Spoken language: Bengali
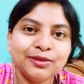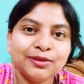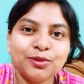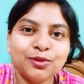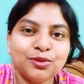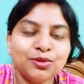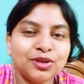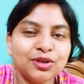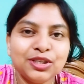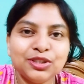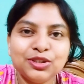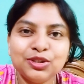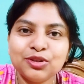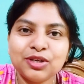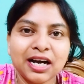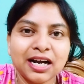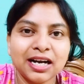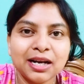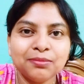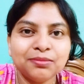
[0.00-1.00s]
কোনো কিছু
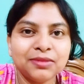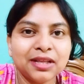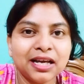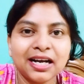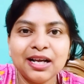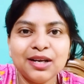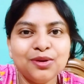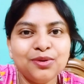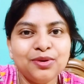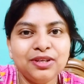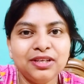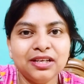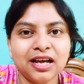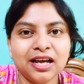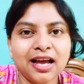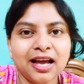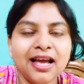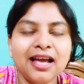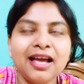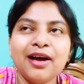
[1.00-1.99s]
খারাপ দেখালোই না
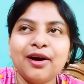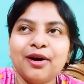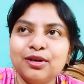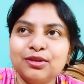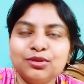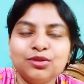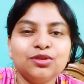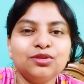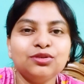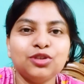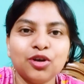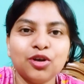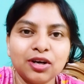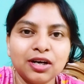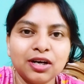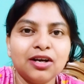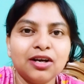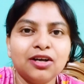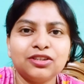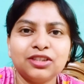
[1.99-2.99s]
হ্যাঁ হয়তো
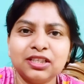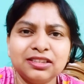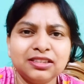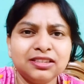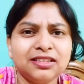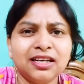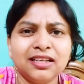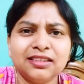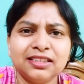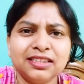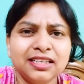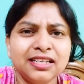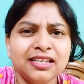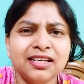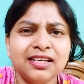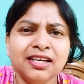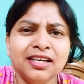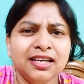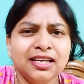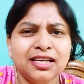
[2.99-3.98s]
ঝগড়া অশান্তির খাতিরে
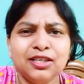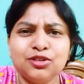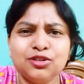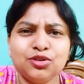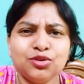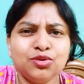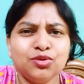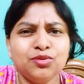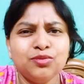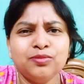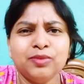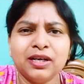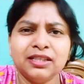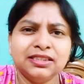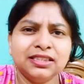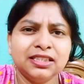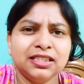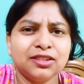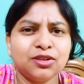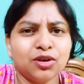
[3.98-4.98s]
কিছু
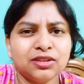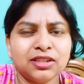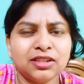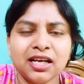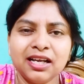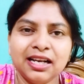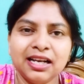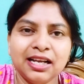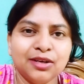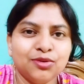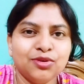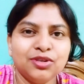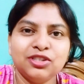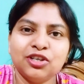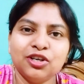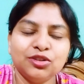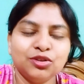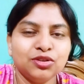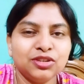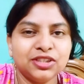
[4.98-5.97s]
বাজে কথা ল্যাঙ্গুয়েজ
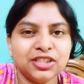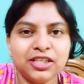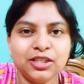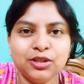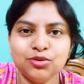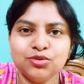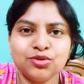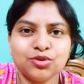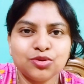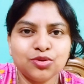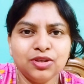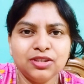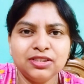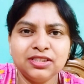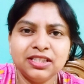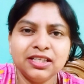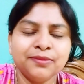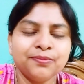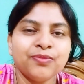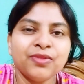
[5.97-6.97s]
হয়তো সে ইউজ
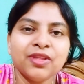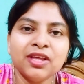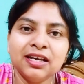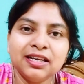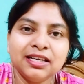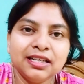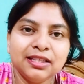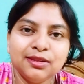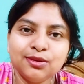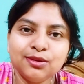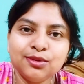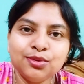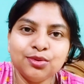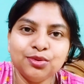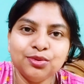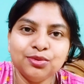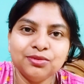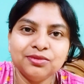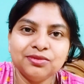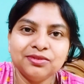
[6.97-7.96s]
করেছে কিন্তু
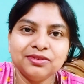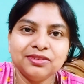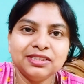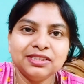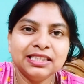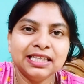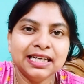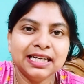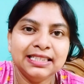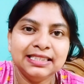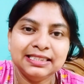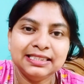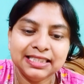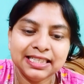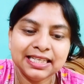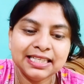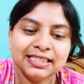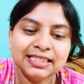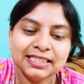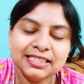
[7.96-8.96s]
এই যে
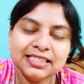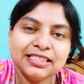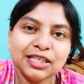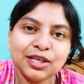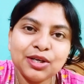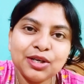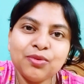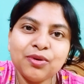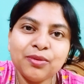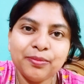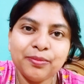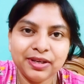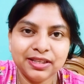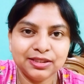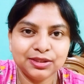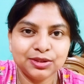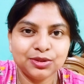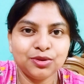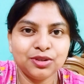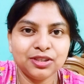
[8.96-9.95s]
জিনিসটার উপর বেস
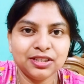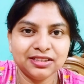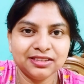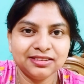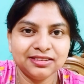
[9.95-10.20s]
করে